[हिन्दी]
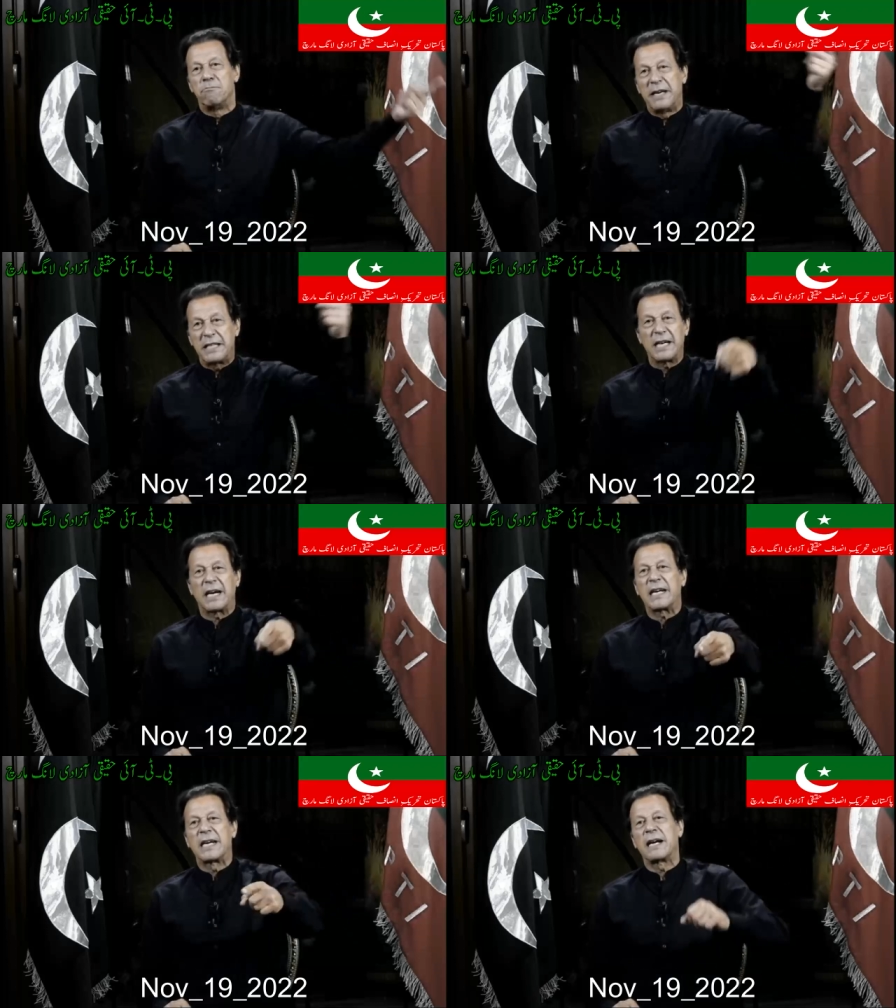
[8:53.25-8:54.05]
फिर
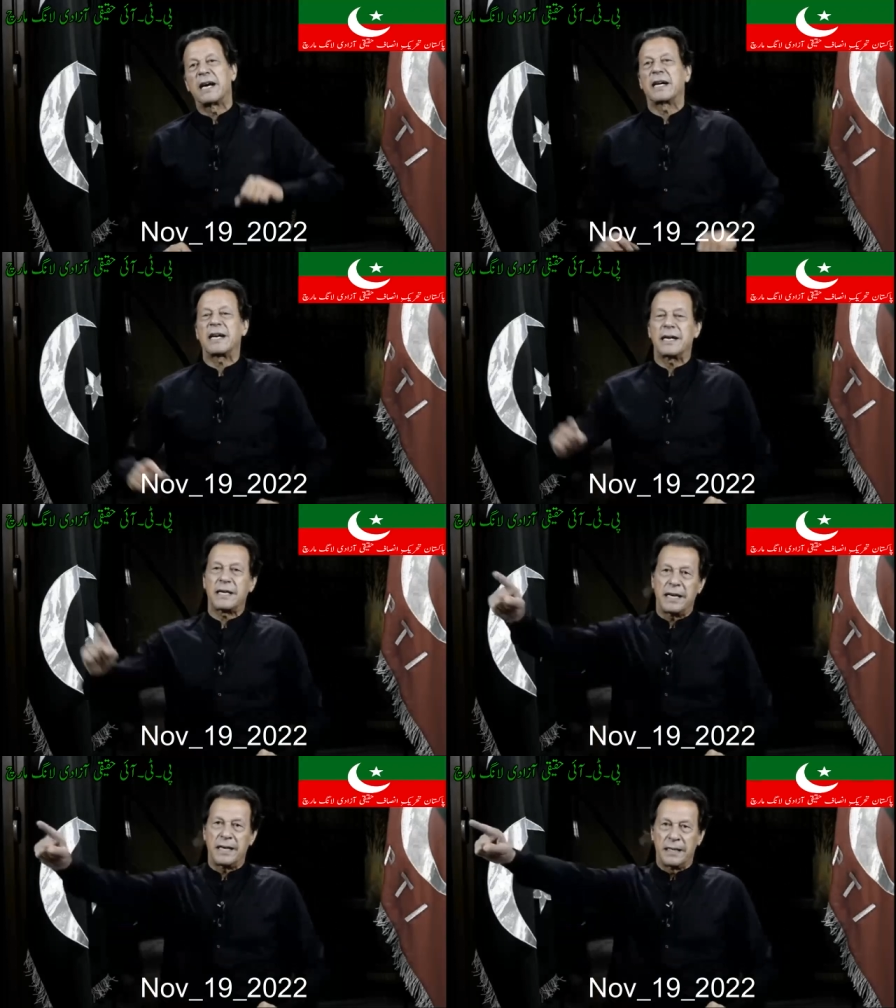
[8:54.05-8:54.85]
जाके नंगा
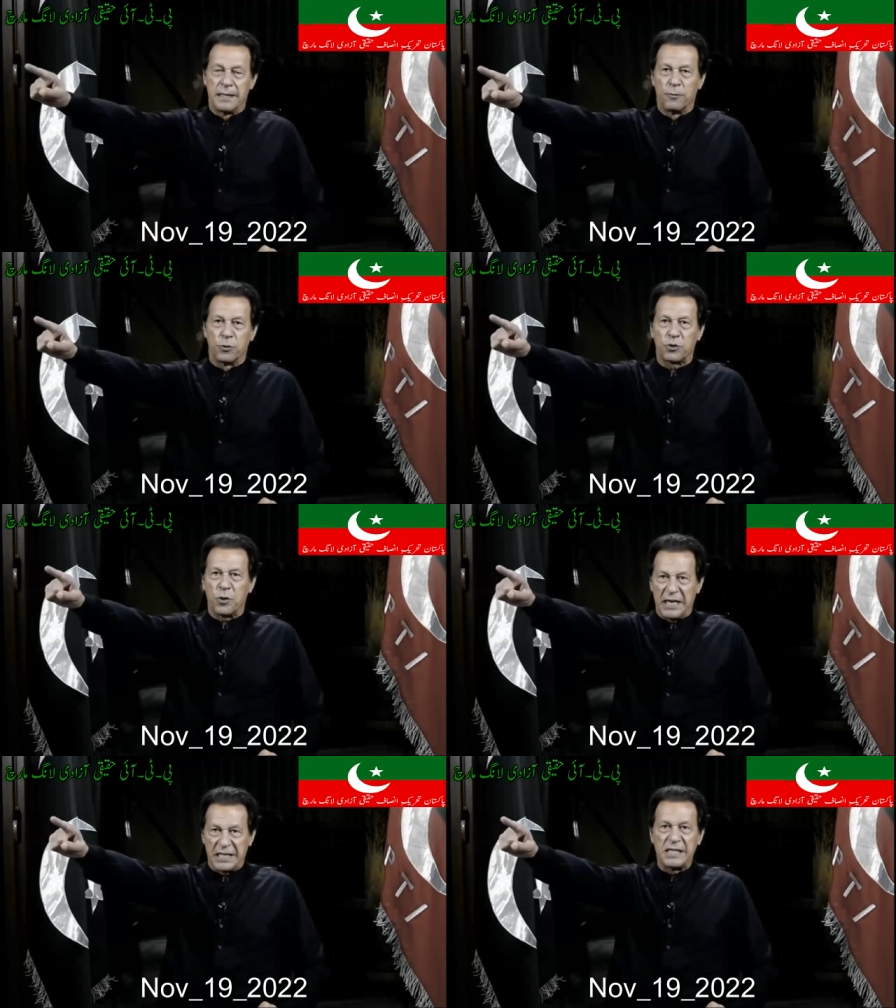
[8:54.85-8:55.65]
करके
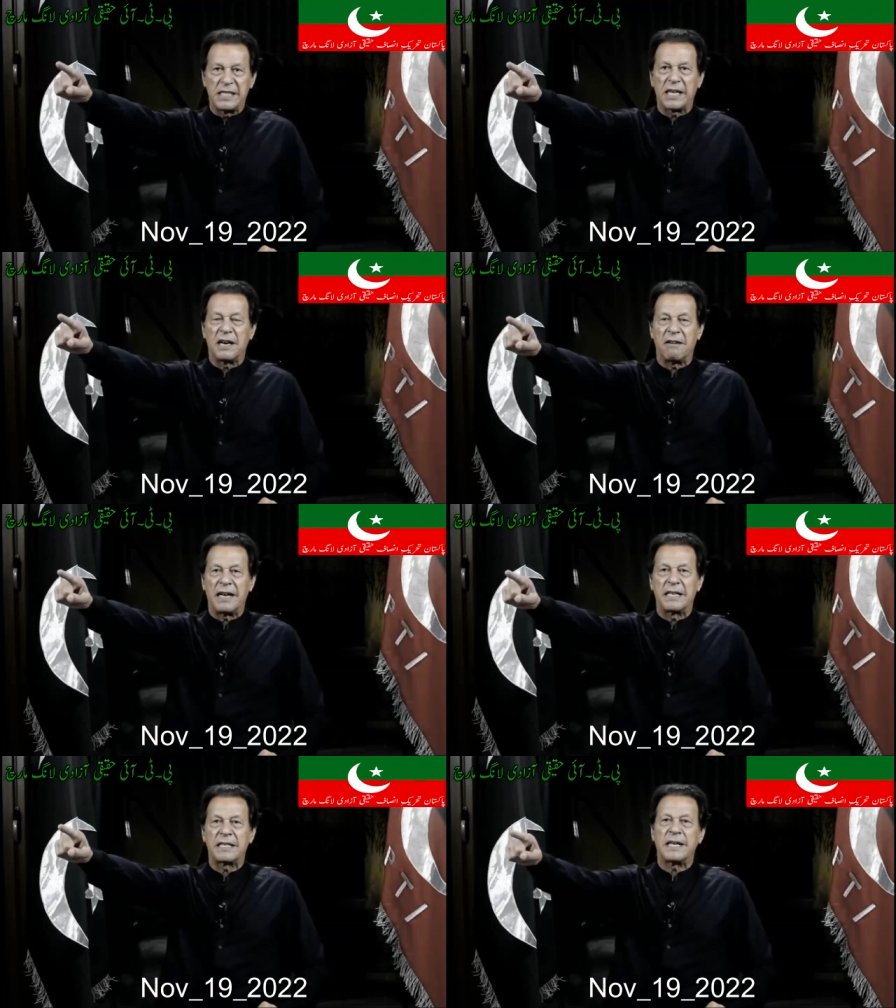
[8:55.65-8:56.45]
उसको एजेंसी के
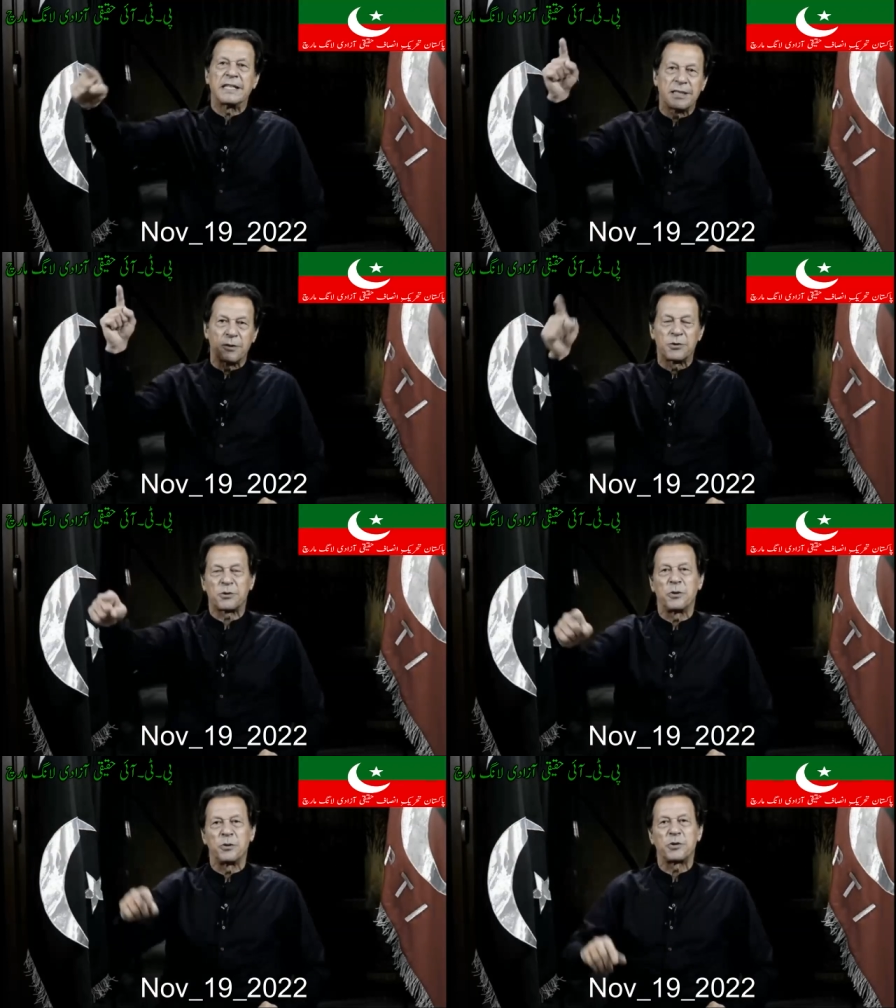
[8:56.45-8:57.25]
हवाले किया जिधर
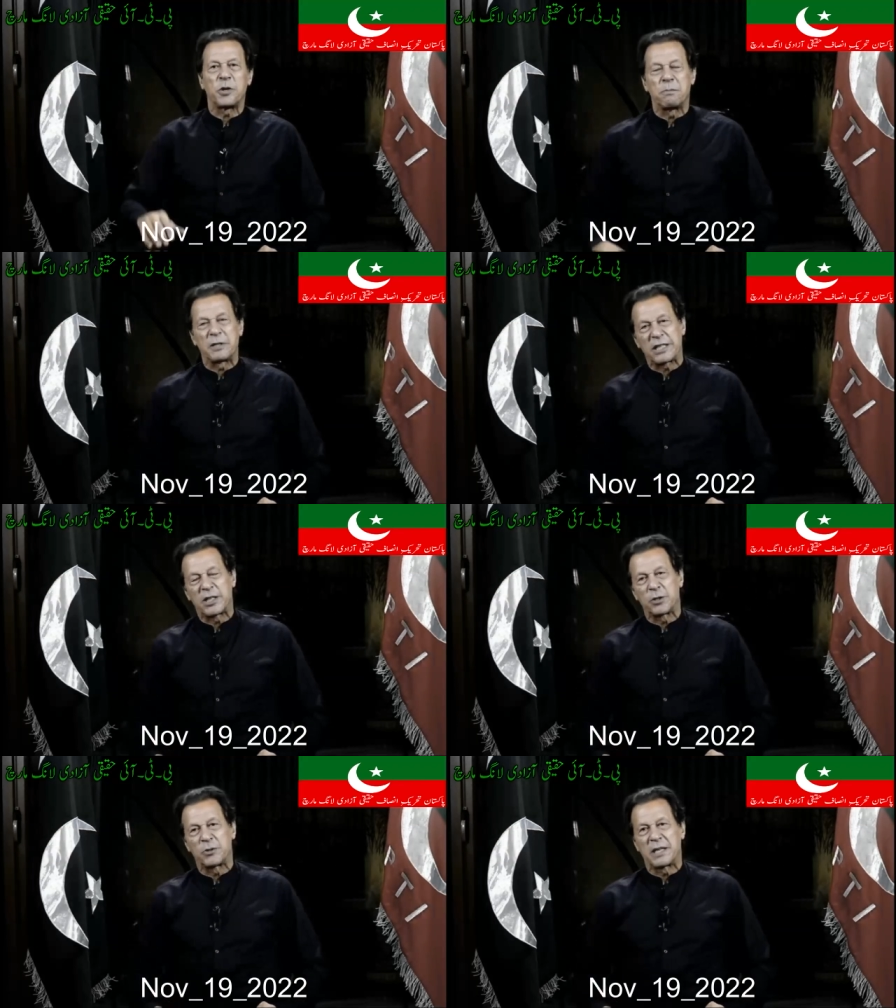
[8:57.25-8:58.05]
उसको उसके ऊपर
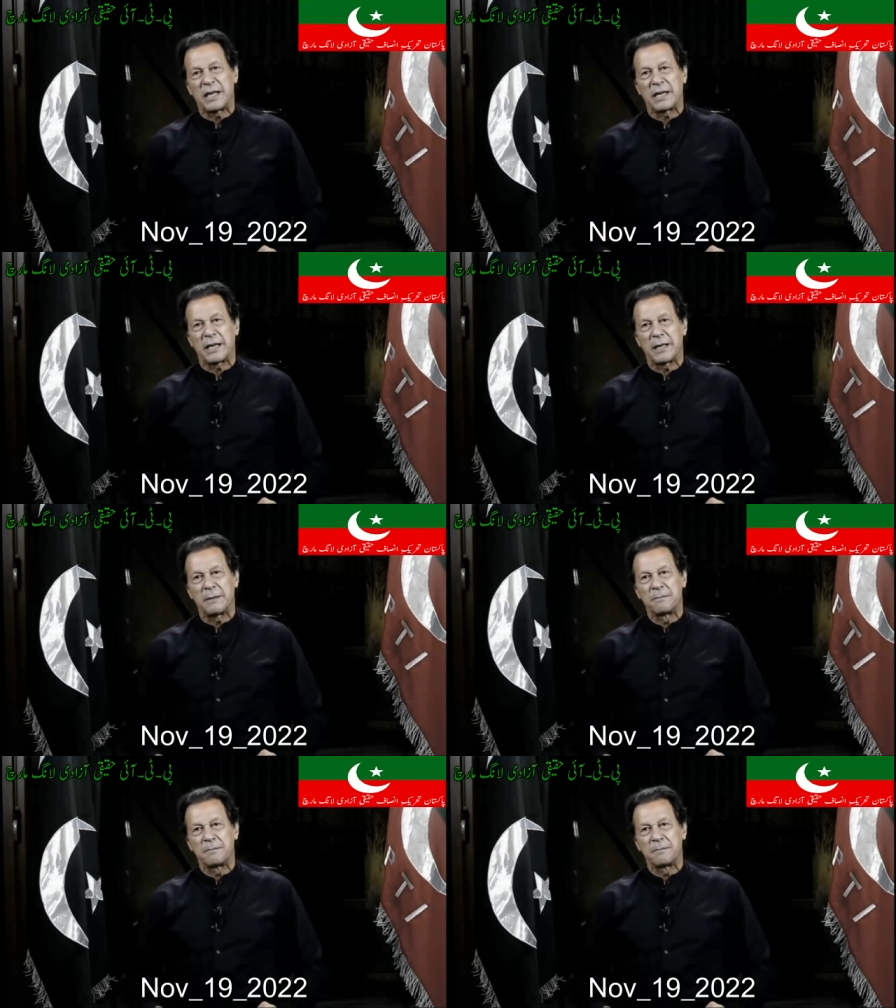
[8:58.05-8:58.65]
तशद किया गया